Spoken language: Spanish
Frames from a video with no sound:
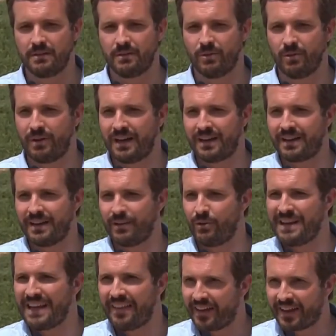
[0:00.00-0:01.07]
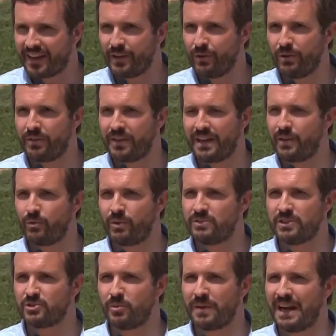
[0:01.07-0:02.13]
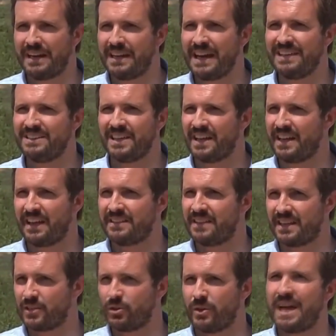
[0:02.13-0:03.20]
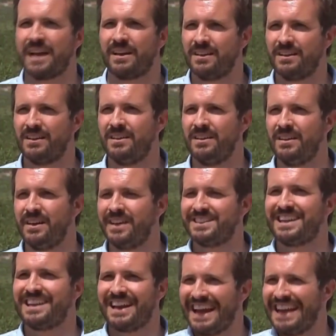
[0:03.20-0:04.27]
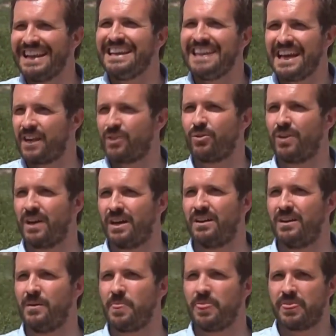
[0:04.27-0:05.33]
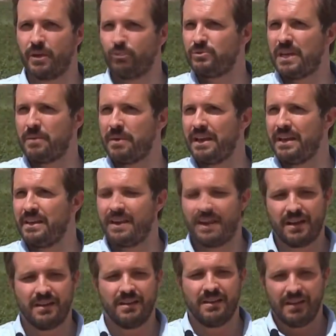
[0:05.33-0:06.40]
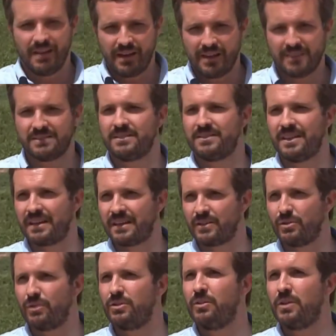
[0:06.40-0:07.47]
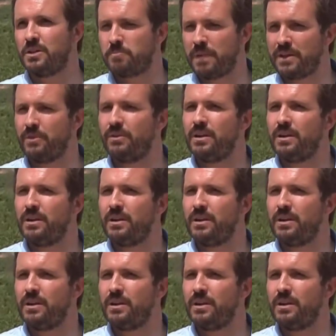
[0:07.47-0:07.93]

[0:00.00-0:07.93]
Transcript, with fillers: con las que no hay nada que negociar en cuanto a soberanía e integridad territorial. Esa es la línea roja. Ceuta y Melilla es territorio español.